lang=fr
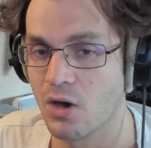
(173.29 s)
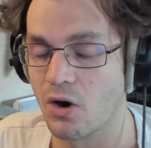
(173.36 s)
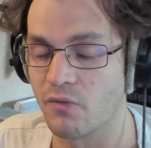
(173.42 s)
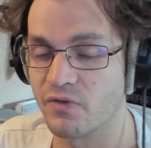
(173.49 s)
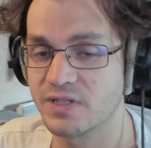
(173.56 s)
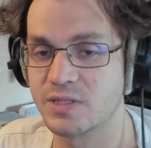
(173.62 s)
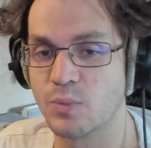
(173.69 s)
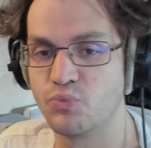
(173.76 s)
En
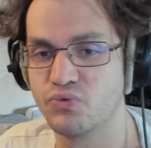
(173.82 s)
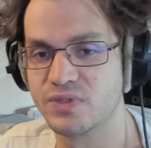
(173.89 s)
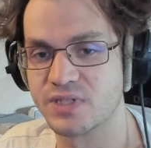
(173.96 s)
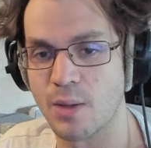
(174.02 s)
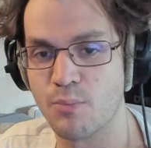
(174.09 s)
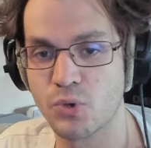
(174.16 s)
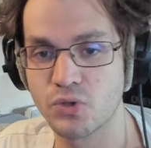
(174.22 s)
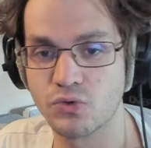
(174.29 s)
fait, c'est plus
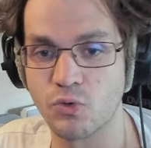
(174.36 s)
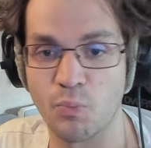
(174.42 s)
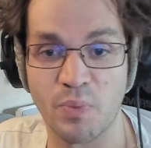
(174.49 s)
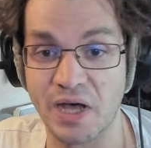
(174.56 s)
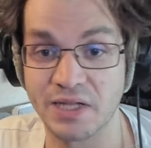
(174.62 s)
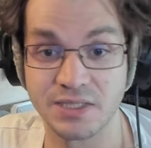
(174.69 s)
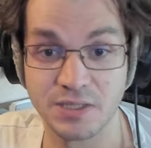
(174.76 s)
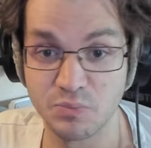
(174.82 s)
un mode de
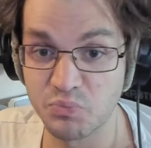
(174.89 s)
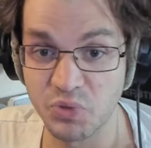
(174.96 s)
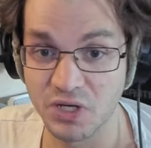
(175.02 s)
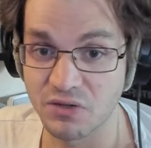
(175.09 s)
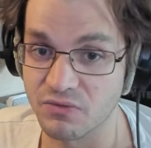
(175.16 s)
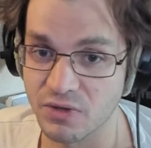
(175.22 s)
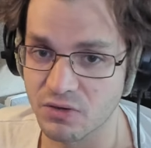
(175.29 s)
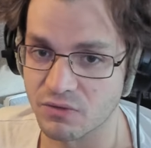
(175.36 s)
partie
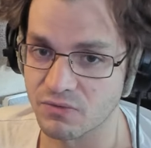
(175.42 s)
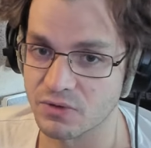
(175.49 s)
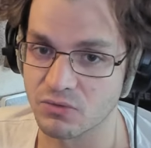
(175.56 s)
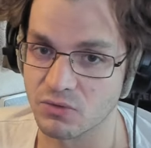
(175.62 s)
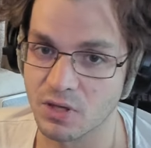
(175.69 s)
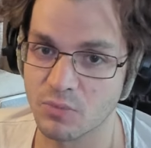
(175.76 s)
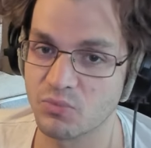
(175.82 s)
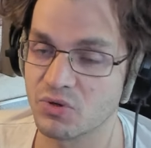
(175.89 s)
privée, en fait,
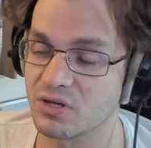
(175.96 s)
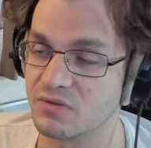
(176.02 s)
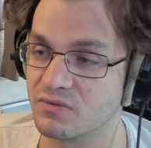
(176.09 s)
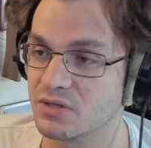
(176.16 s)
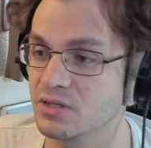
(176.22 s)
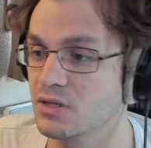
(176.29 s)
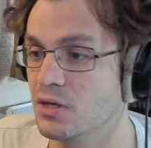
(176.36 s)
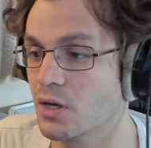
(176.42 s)
de game
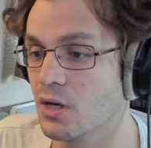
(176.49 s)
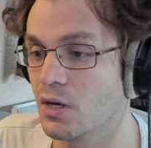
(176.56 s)
privé,